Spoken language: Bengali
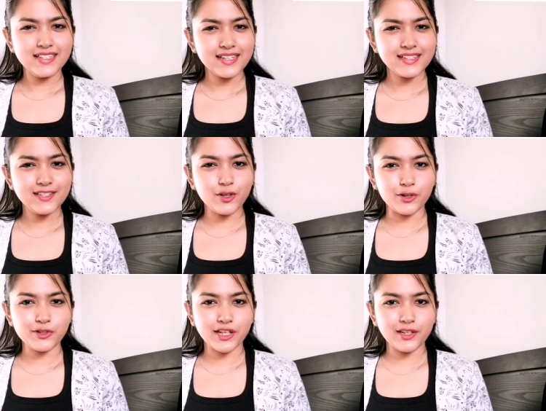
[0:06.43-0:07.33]
জাস্ট
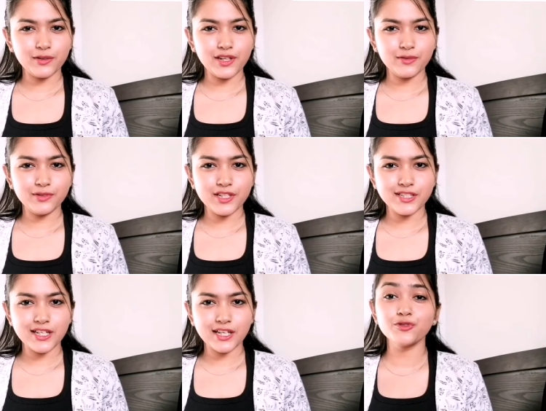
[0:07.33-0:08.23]
জনসাধারণের
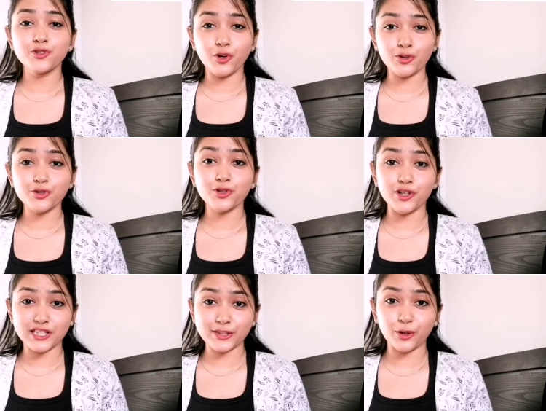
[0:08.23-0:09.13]
উদ্দেশ্যে
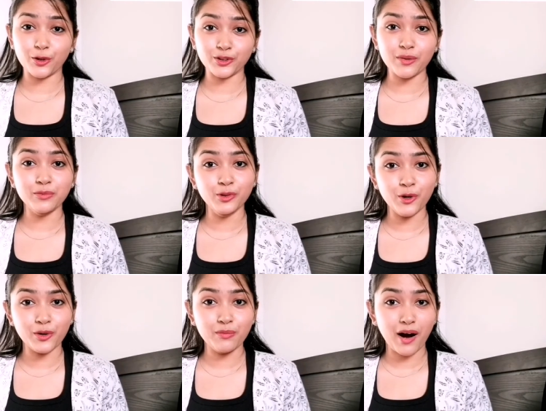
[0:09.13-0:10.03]

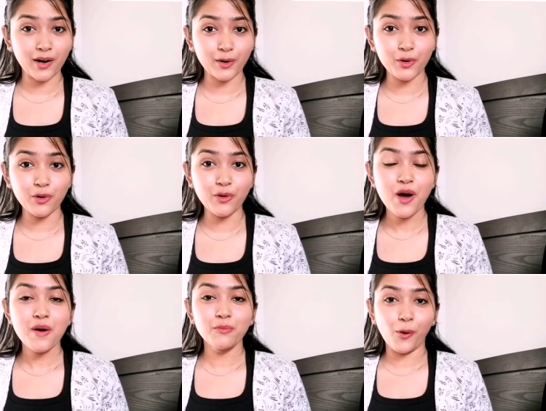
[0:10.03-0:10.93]
জনসচেতনতামূলক বাক্য
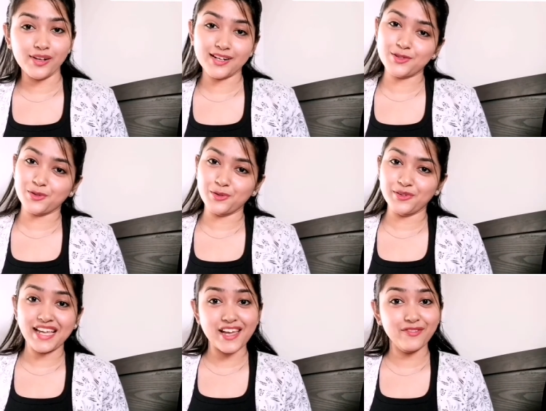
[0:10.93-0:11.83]
বলার জন্য
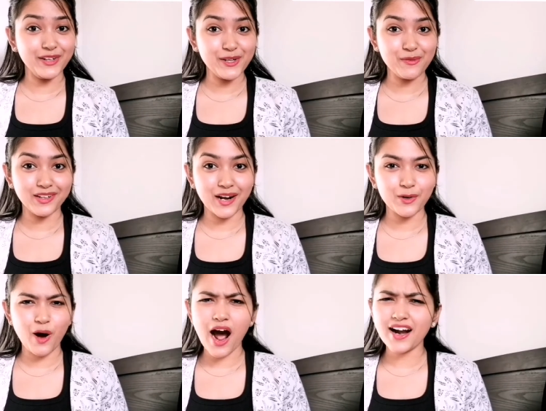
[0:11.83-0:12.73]
এই ভিডিও
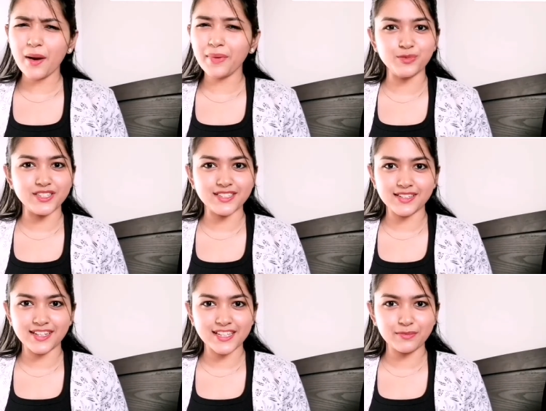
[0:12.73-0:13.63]
বানানো আর আমার
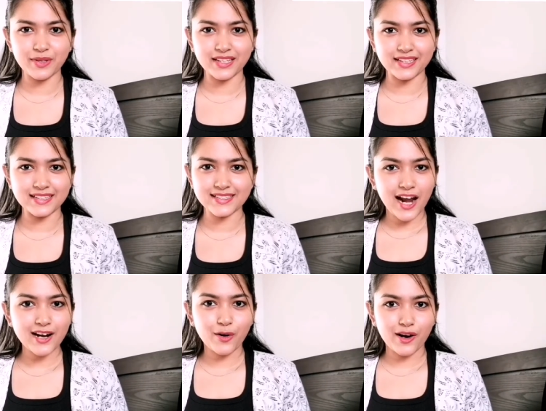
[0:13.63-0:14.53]
পার্সোনাল এক্সপিরিয়েন্স
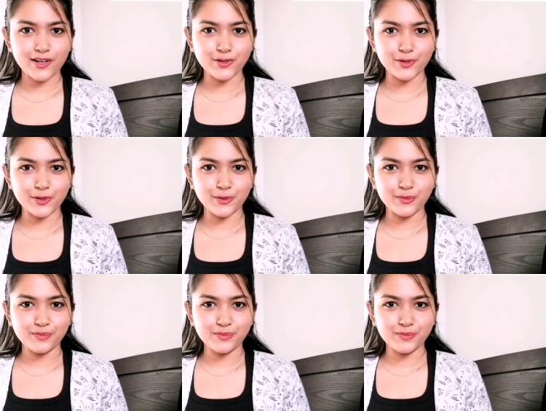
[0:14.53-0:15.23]
শেয়ার করার জন্য